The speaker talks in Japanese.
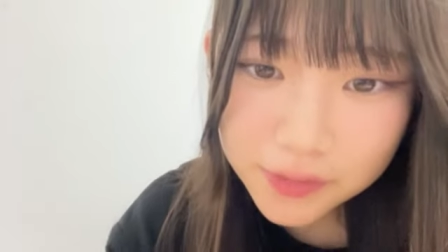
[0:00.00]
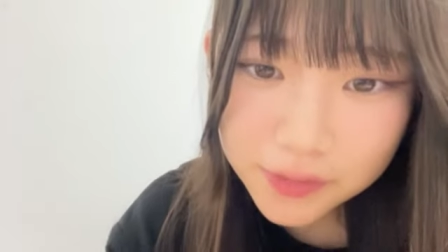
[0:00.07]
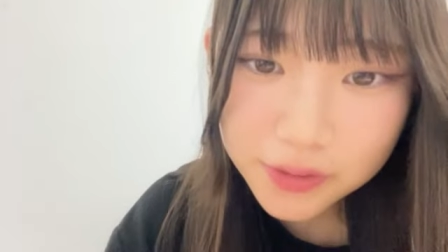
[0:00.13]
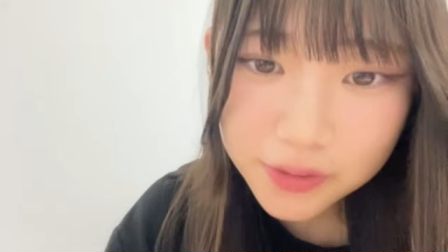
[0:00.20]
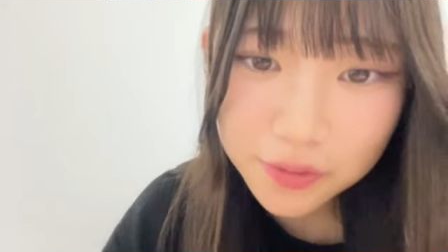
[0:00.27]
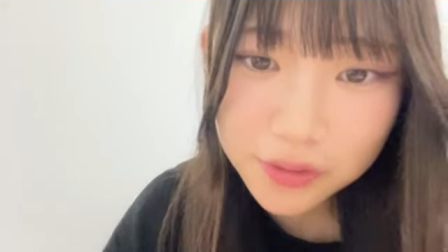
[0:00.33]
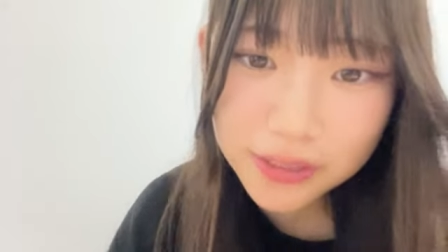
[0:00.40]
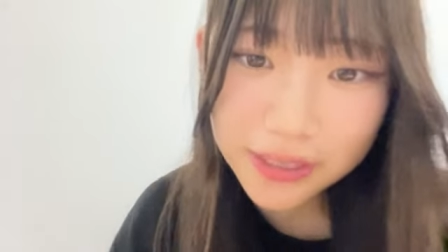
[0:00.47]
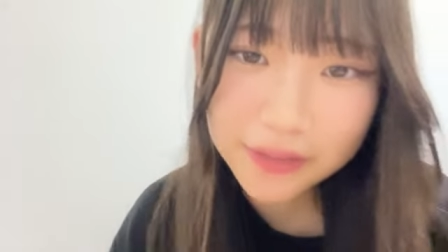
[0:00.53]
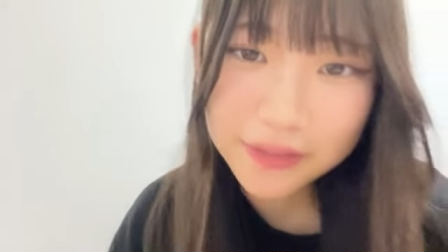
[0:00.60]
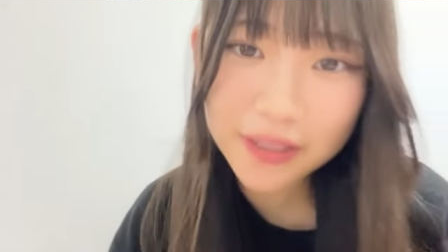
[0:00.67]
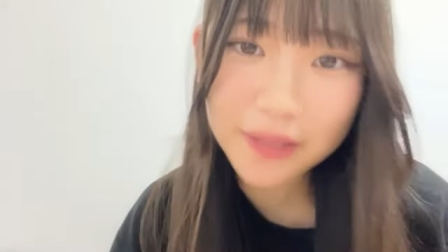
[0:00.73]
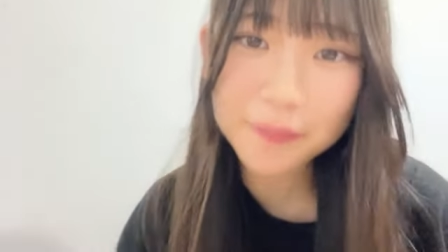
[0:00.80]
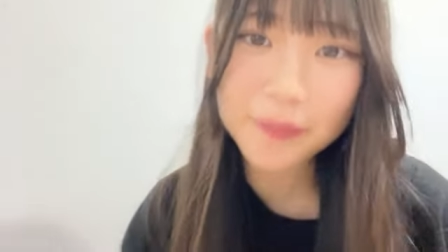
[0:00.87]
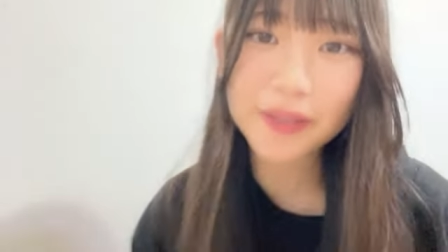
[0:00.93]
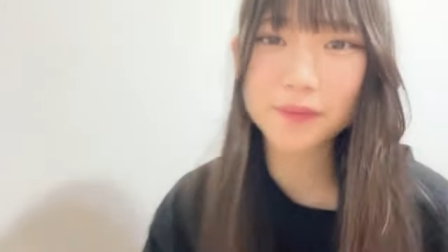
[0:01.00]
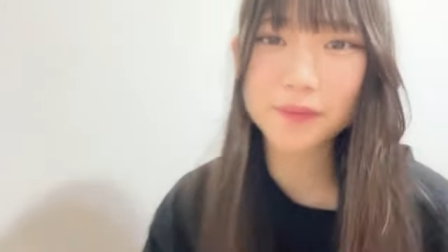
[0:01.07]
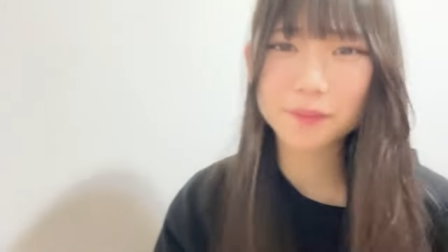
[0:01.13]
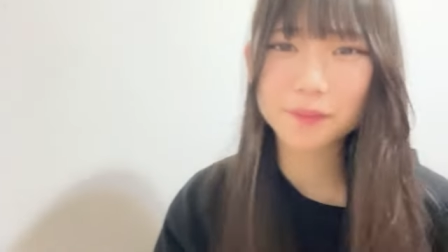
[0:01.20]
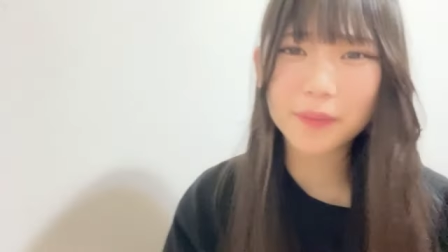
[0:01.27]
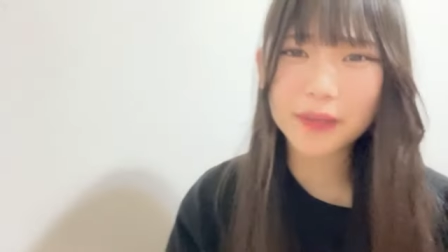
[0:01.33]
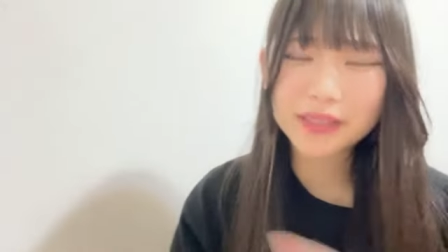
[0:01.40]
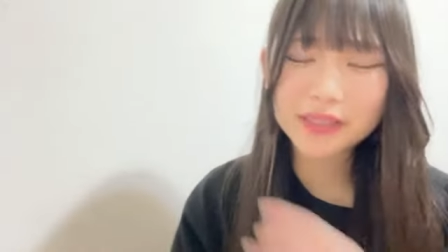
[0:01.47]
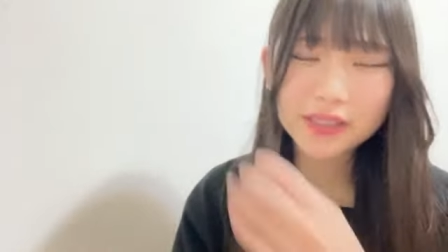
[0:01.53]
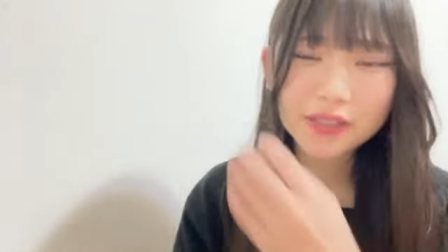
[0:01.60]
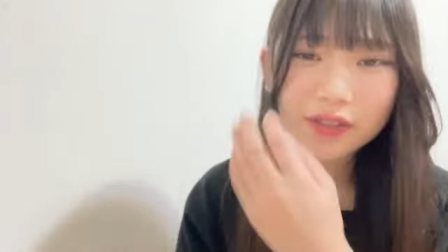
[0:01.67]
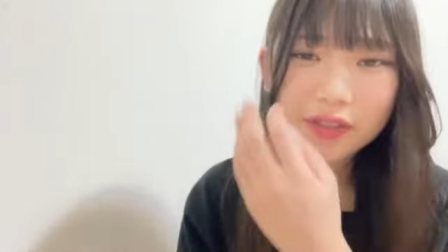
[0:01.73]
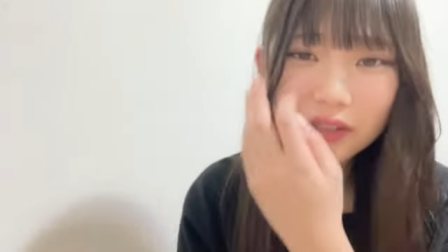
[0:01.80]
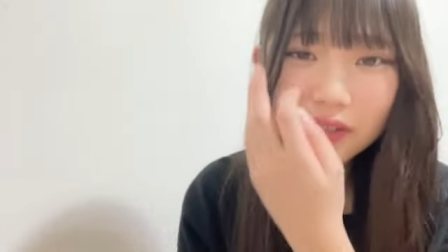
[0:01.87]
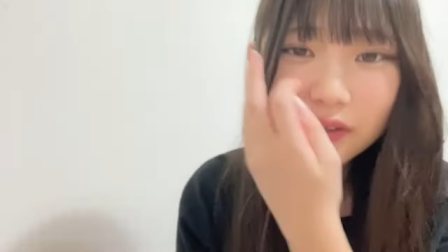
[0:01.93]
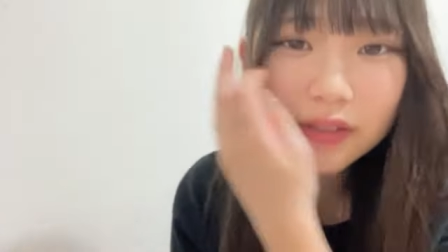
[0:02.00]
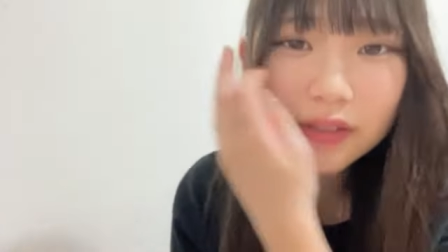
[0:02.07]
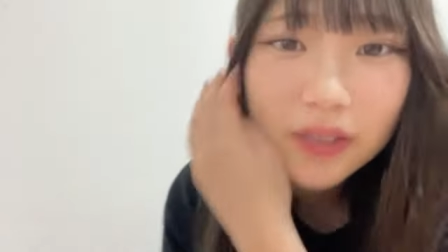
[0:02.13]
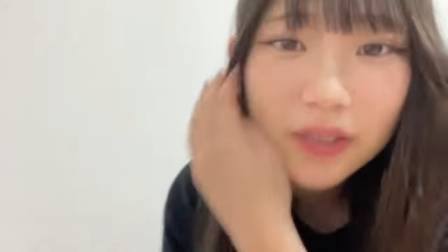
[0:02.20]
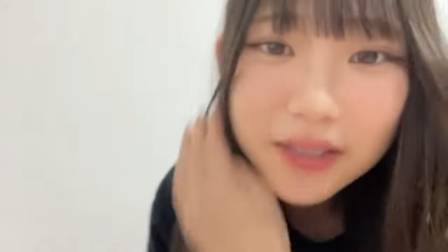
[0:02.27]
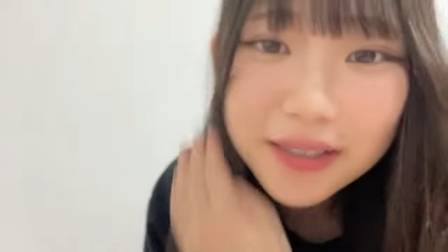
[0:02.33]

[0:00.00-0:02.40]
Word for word: 15歳くらい見えるうんめっちゃ言われる